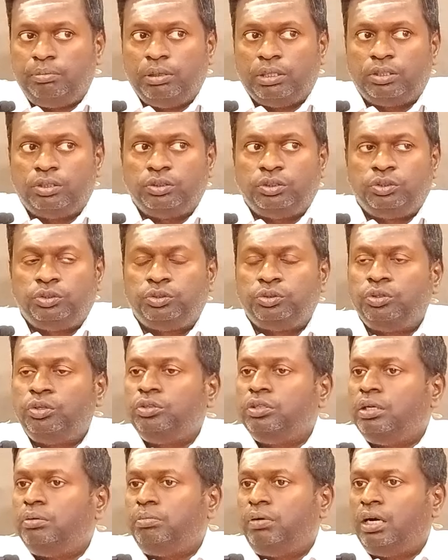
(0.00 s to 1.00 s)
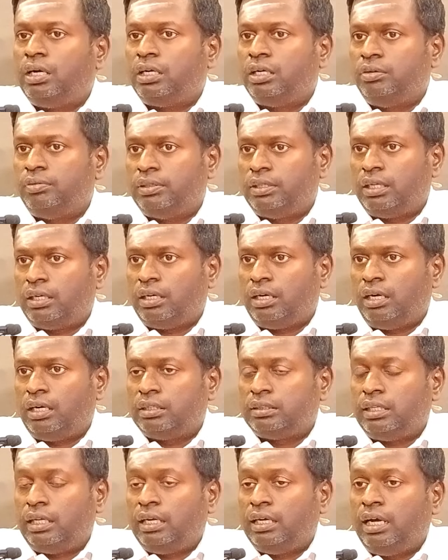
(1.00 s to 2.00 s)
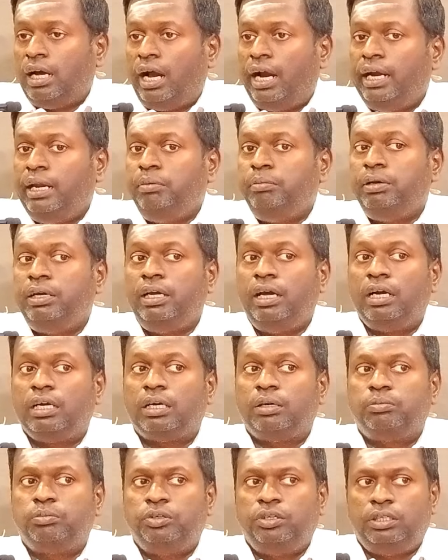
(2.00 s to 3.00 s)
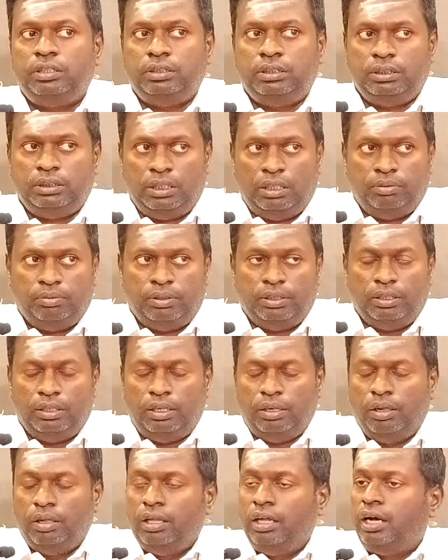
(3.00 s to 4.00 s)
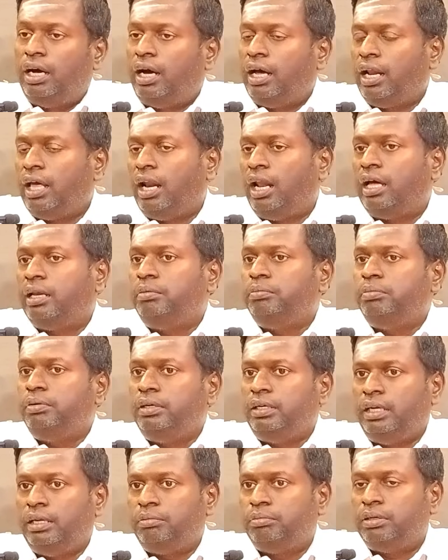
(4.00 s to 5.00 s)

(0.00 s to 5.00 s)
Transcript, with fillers: தமக்கு சொந்தமாக்குவதற்காக தனக்கு அடிமையாக்க முயற்சி செய்வது ஆனால் அன்பு